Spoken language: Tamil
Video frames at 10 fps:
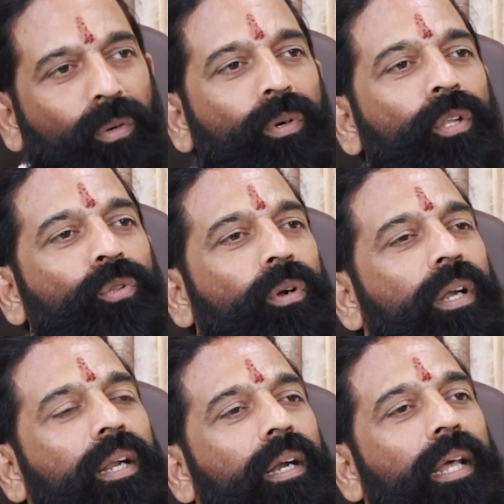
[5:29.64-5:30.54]
வரக்கூடிய
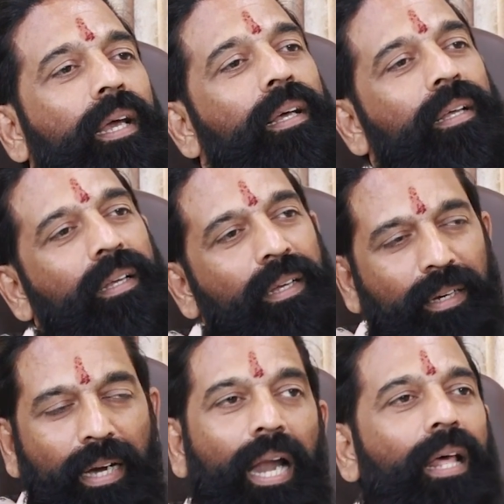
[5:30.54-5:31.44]
தொண்டர்களே
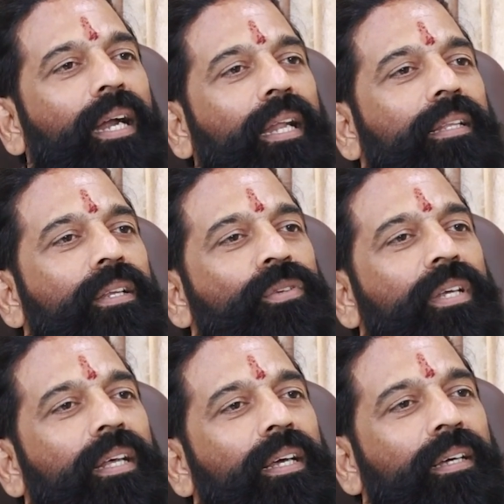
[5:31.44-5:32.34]
காலம்
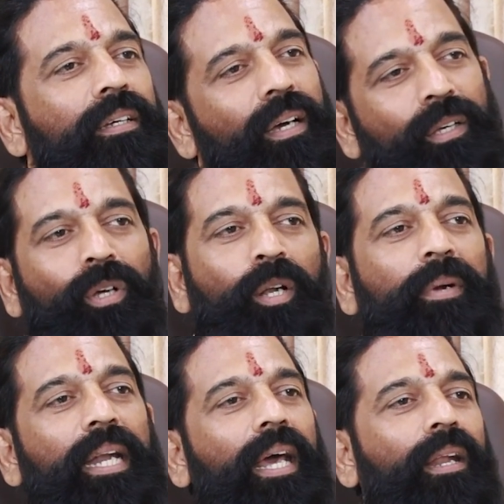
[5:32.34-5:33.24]
கடந்துருச்சுன்னு ஐயோ
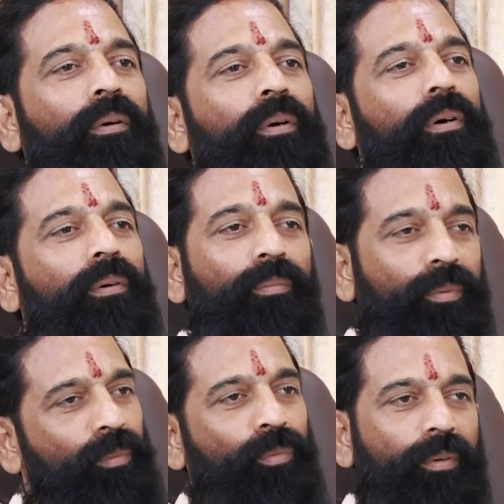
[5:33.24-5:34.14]
நம்ம நேரம்
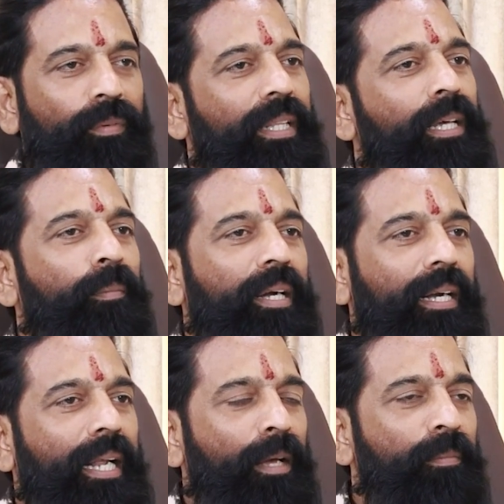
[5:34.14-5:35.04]

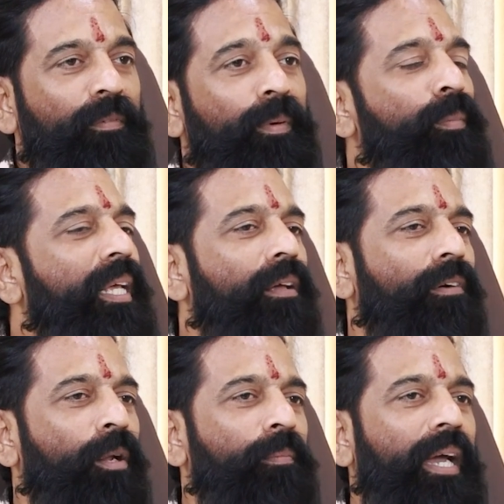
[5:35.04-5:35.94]
விதிக்கப்பட்ட டைம் மீறி
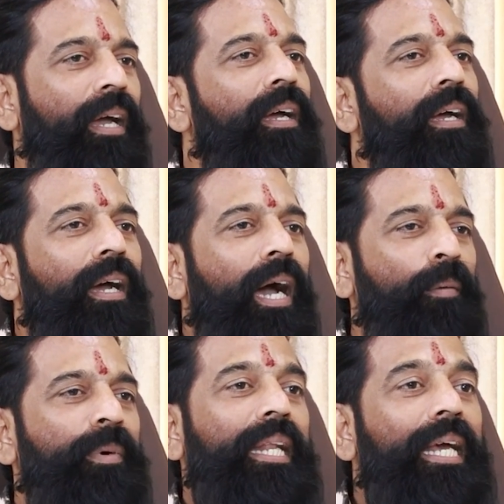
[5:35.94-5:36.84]
வரமே
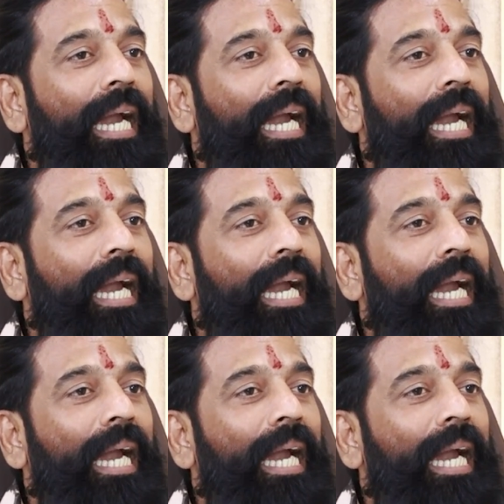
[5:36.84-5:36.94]
அப்படின்னு